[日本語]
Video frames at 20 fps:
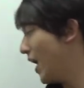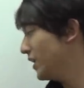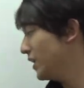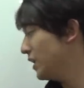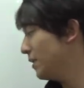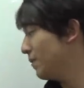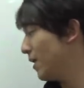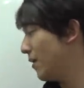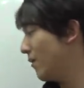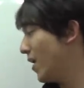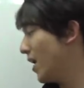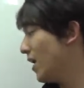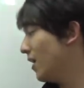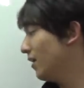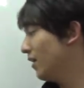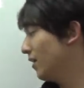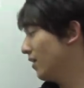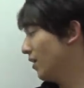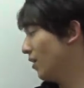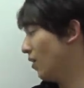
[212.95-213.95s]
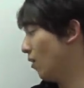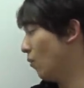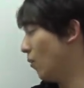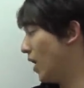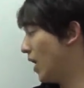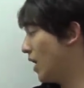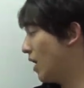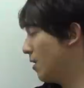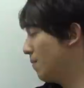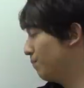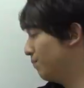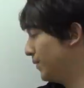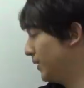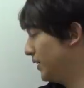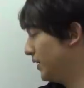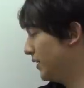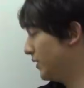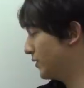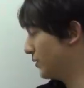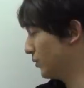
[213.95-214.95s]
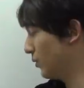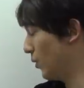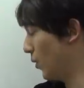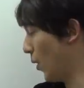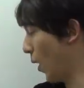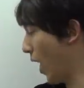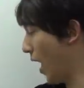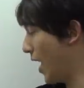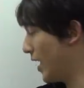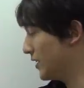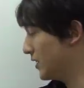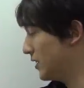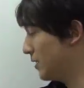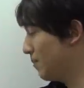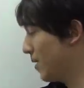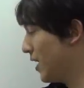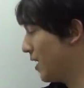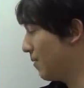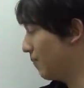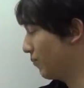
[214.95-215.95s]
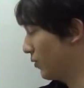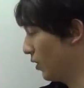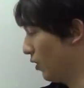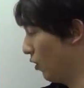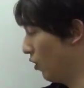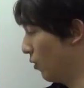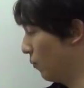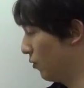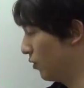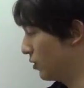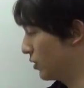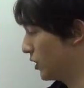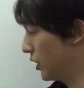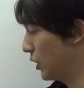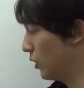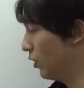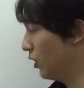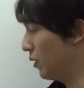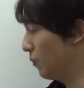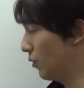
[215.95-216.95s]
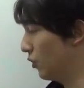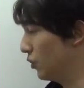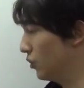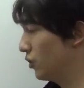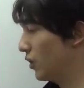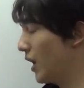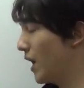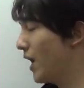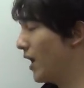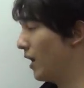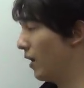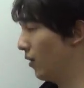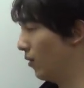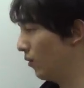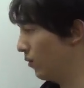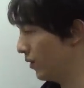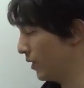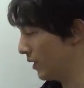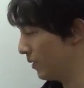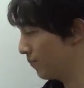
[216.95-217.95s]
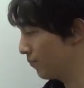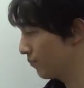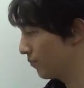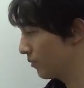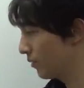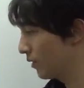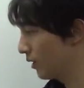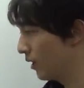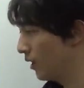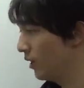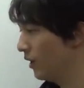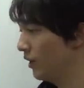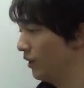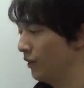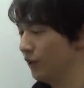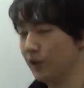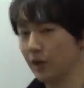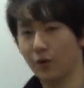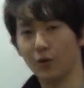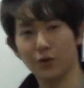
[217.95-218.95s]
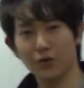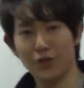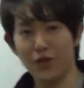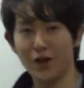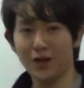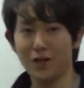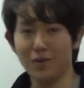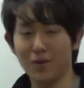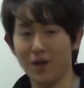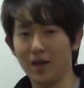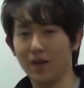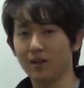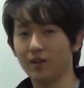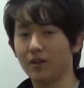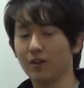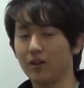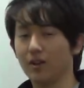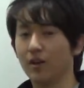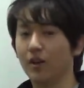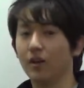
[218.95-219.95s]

アニメはワンピースをはじめ面白いものが多い。日本のアニメ